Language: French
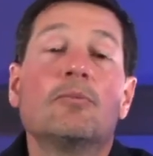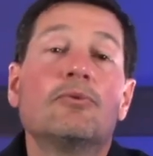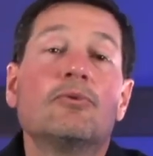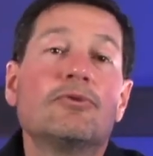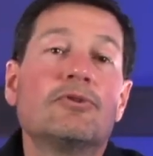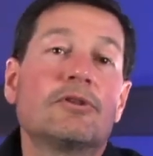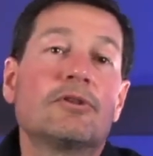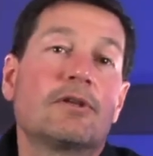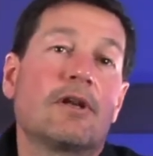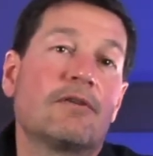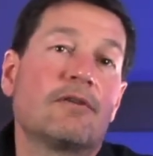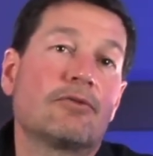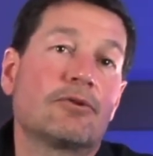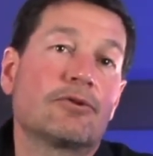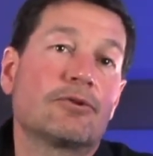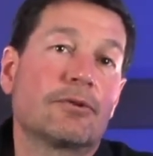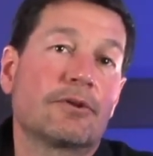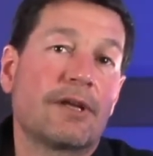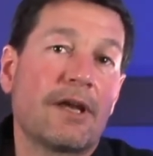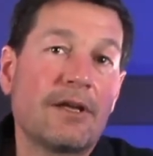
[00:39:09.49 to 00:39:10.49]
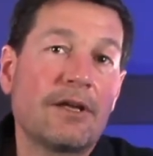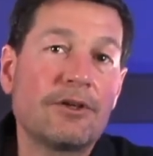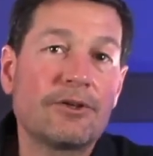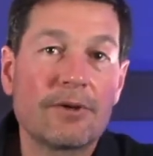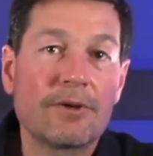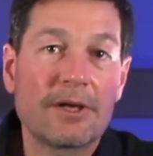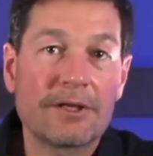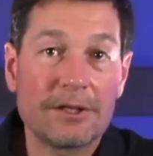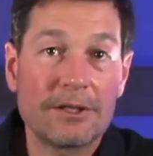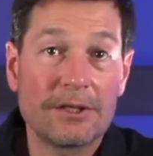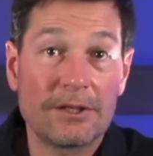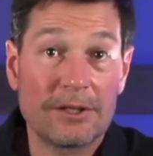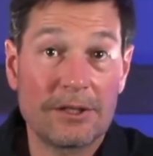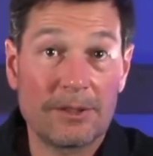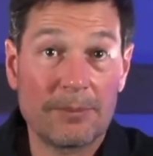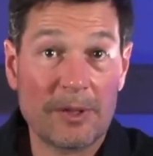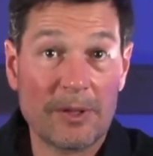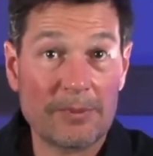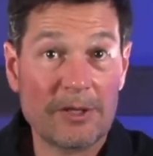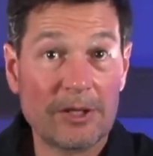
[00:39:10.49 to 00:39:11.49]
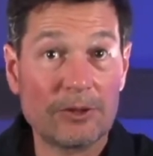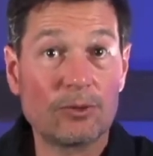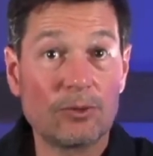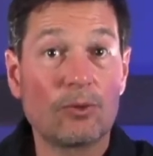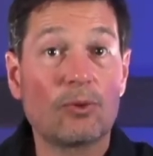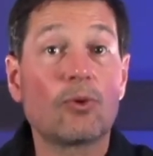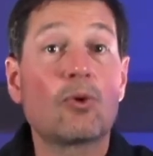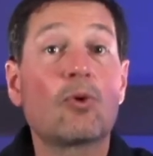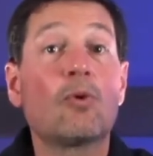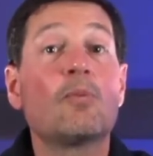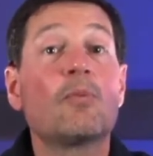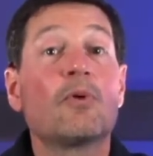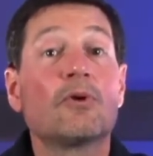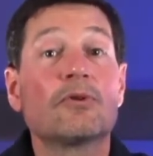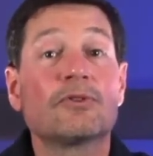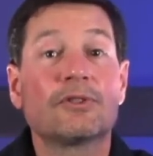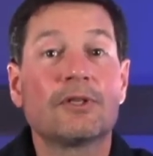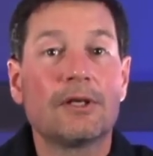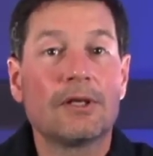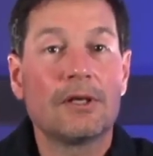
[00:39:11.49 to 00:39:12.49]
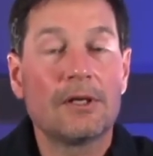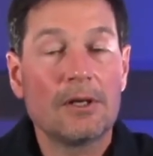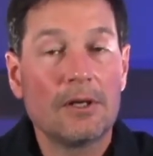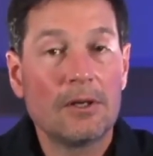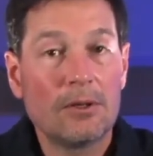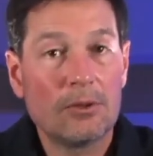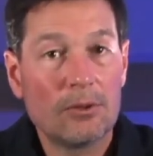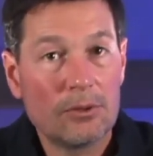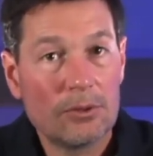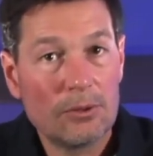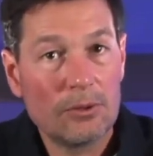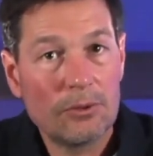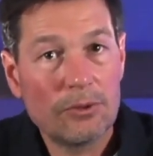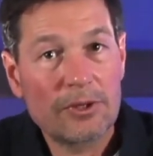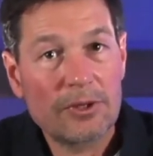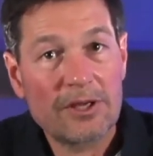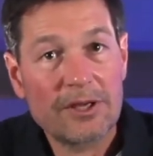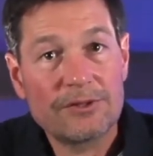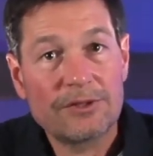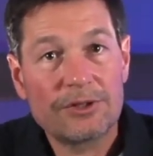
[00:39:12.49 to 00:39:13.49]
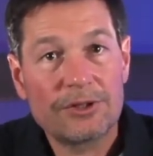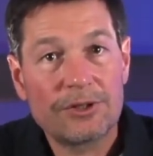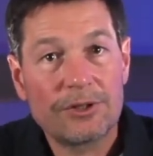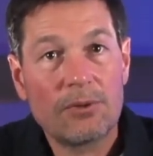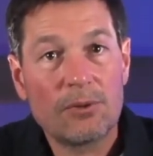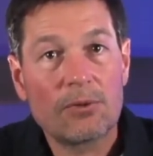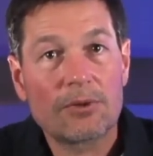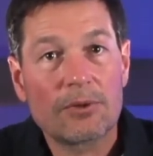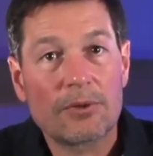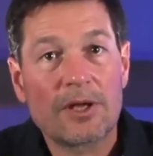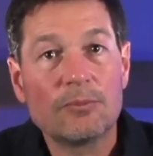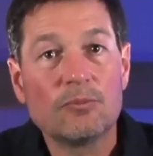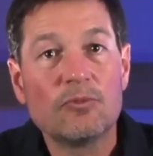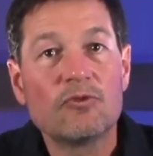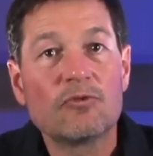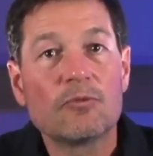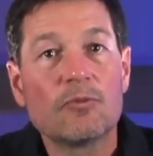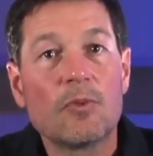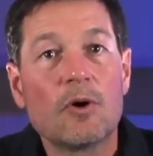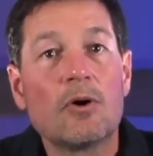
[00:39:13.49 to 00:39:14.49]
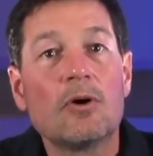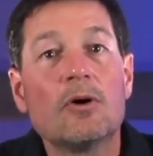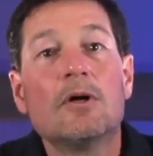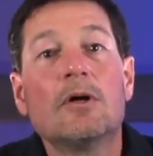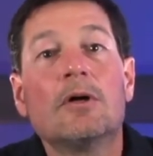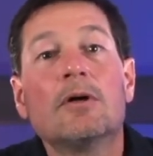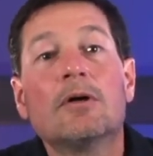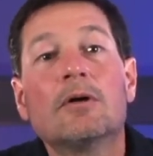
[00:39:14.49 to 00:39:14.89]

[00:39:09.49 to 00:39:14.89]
plus la fonction gain tracking qui permet de le compenser euh, le cas échéant en cas de mouvement